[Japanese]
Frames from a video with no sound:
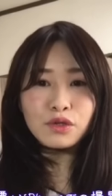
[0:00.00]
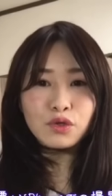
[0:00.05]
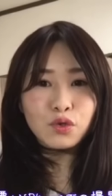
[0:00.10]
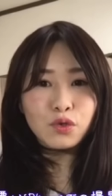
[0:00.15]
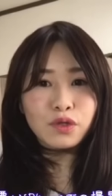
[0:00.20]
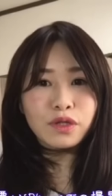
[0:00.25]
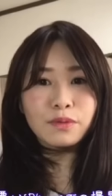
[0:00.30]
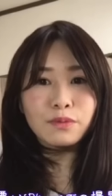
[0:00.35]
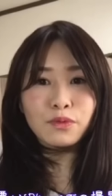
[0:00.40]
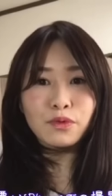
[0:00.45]

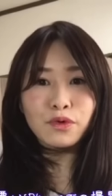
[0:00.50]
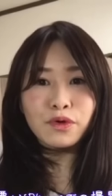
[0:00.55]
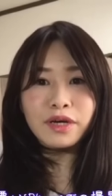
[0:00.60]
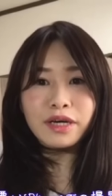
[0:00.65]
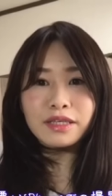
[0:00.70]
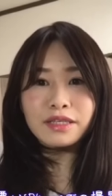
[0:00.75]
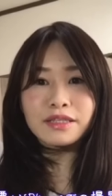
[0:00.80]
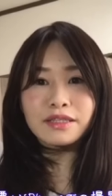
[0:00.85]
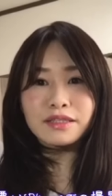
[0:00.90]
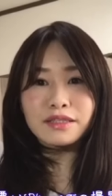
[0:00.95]
とても
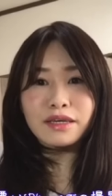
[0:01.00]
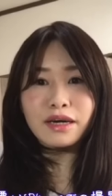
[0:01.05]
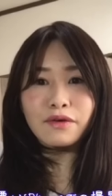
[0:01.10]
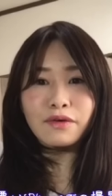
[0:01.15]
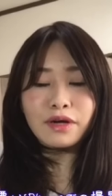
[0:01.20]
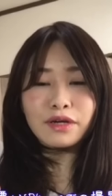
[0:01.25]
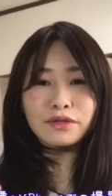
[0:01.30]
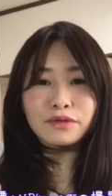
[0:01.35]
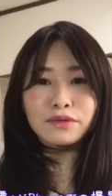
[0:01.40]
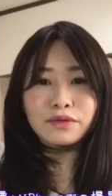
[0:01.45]
画質が
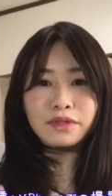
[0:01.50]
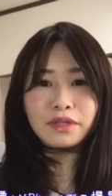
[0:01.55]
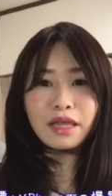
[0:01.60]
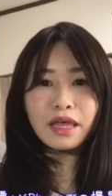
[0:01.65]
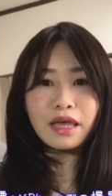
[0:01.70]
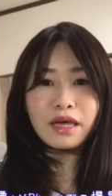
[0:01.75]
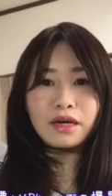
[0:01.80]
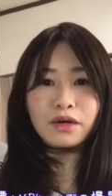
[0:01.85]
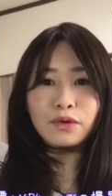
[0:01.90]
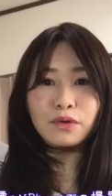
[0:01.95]
悪く
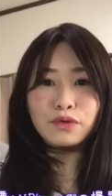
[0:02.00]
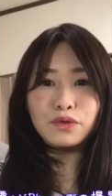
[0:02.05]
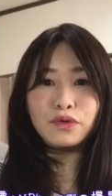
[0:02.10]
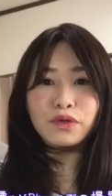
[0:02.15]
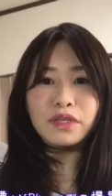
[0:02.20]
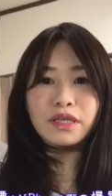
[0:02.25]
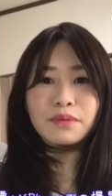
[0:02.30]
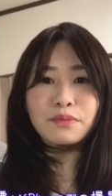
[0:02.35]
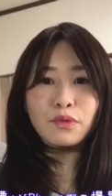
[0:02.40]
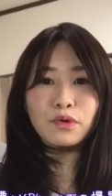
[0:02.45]
て本
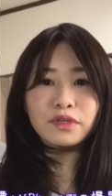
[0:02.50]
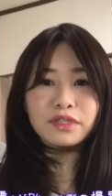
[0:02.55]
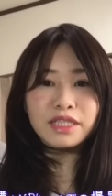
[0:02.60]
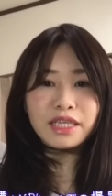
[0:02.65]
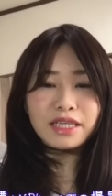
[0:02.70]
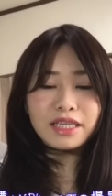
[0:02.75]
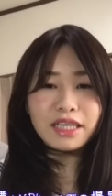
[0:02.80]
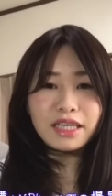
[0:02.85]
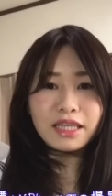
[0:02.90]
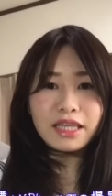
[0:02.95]
当に申し
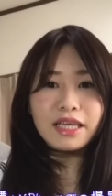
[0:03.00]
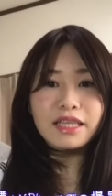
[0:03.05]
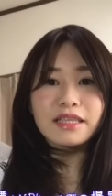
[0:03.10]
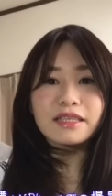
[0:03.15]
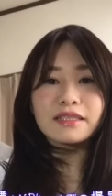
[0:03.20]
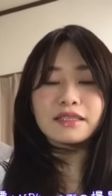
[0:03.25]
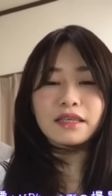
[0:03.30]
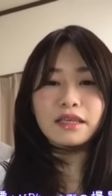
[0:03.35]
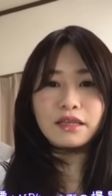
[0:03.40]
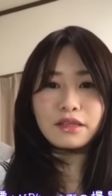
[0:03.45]
訳ないん
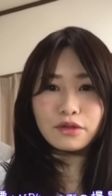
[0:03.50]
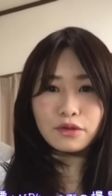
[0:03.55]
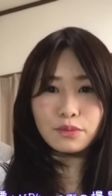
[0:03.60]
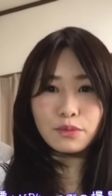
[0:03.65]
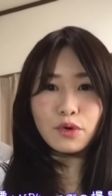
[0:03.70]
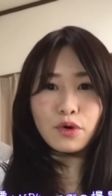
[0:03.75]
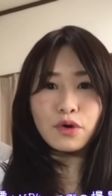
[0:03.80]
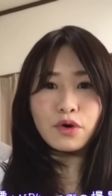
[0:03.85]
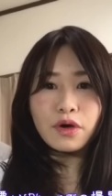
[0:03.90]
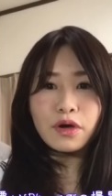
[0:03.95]
ですけれど
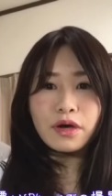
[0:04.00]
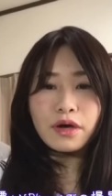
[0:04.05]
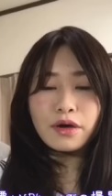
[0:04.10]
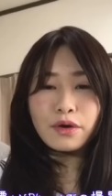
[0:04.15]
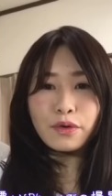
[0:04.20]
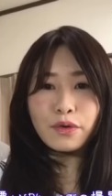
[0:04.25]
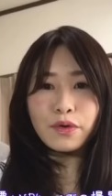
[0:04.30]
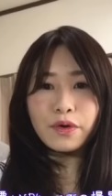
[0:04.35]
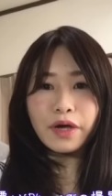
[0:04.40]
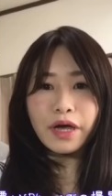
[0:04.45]
も
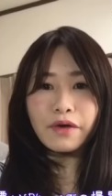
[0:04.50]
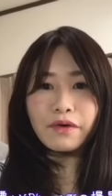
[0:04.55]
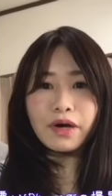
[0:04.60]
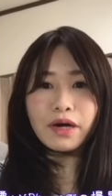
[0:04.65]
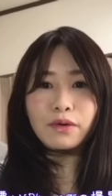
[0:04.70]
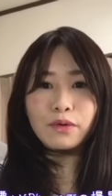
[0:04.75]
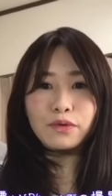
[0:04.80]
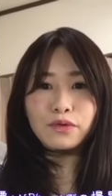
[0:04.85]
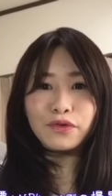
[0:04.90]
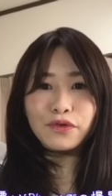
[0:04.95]
今回
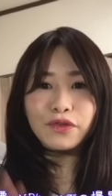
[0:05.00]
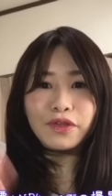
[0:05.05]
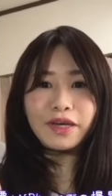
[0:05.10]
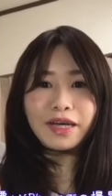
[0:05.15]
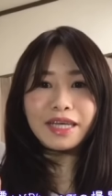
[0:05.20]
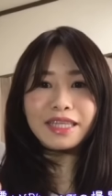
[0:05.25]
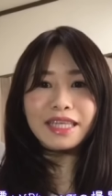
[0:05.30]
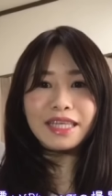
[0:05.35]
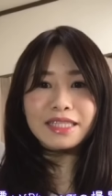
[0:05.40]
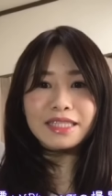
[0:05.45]
はこのような
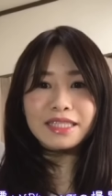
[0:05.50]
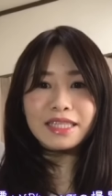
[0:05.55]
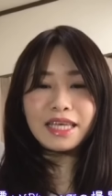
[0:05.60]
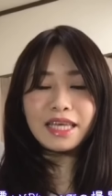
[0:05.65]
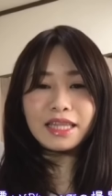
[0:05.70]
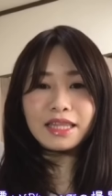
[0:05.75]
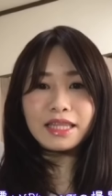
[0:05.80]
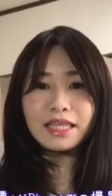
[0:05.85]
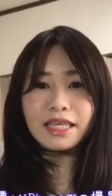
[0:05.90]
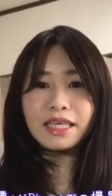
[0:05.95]
形で
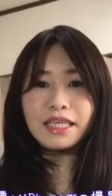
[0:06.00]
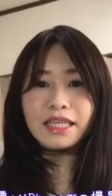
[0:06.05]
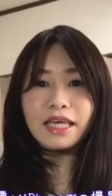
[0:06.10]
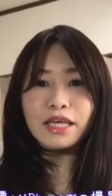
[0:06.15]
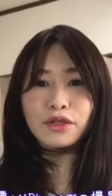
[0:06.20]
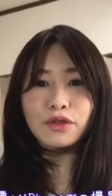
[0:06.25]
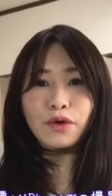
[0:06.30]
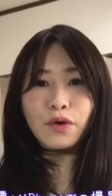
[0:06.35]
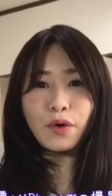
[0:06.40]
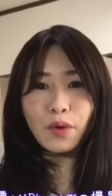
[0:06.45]
やっていきた
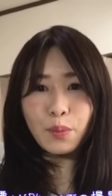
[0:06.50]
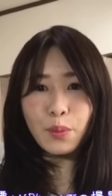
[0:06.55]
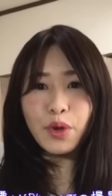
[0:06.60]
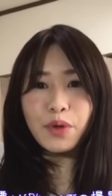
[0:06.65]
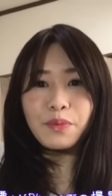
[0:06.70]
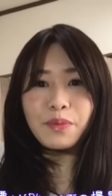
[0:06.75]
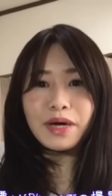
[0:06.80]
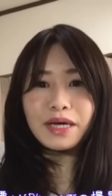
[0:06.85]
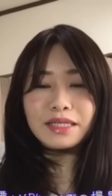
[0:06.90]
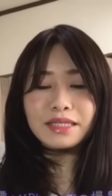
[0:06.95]
いと思
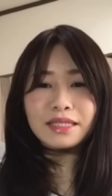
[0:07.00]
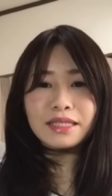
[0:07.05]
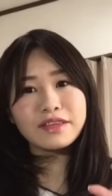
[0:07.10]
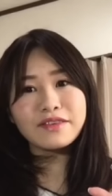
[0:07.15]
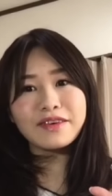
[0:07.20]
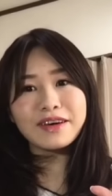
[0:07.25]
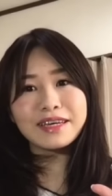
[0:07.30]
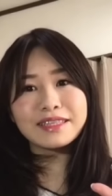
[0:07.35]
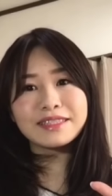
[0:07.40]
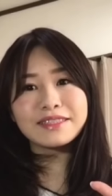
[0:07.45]
いますで
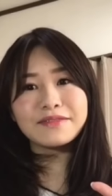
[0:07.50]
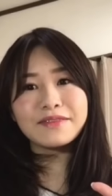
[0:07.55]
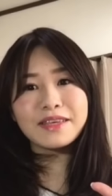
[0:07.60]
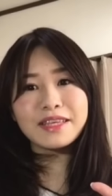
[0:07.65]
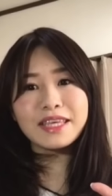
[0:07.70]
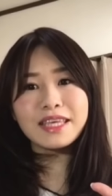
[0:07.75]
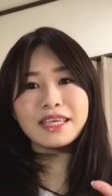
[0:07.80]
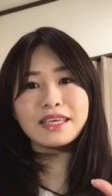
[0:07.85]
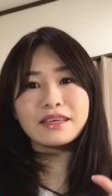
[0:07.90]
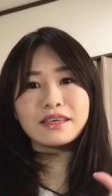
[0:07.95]
はじめ
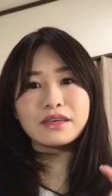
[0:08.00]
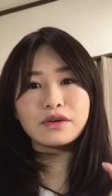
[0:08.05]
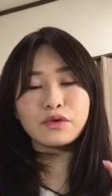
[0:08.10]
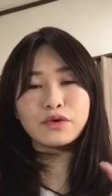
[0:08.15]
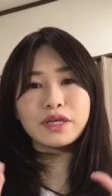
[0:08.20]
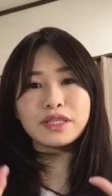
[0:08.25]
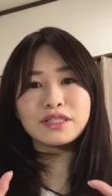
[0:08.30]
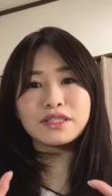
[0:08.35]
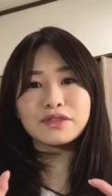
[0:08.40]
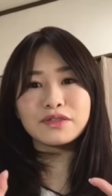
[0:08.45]
に
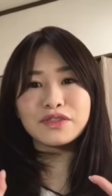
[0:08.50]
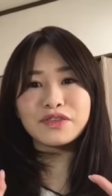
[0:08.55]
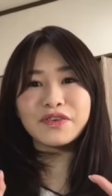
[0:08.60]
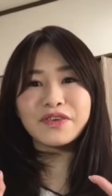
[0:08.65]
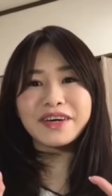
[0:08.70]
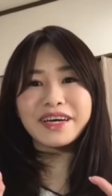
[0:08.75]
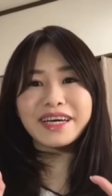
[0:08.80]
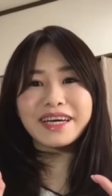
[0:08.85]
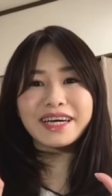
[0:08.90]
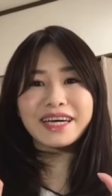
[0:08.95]
おやつの
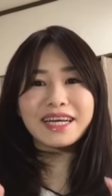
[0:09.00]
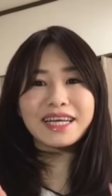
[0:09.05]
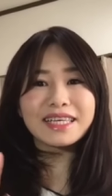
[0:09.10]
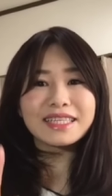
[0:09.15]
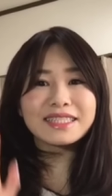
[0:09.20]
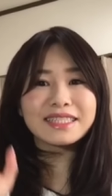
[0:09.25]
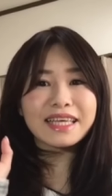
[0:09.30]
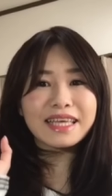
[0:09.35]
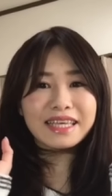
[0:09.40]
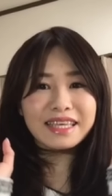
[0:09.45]
紹介から
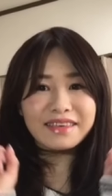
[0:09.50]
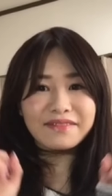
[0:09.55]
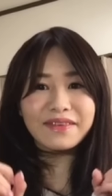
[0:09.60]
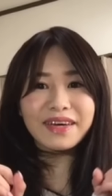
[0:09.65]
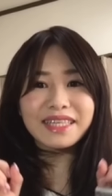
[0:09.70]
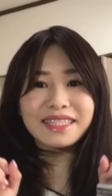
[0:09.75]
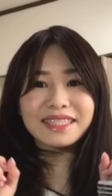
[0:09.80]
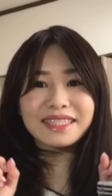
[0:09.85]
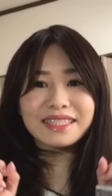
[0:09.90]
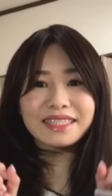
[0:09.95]
していき
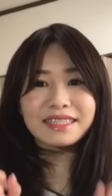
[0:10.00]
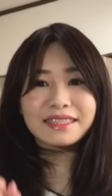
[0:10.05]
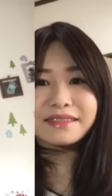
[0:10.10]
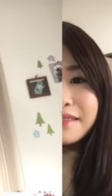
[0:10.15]
ますこ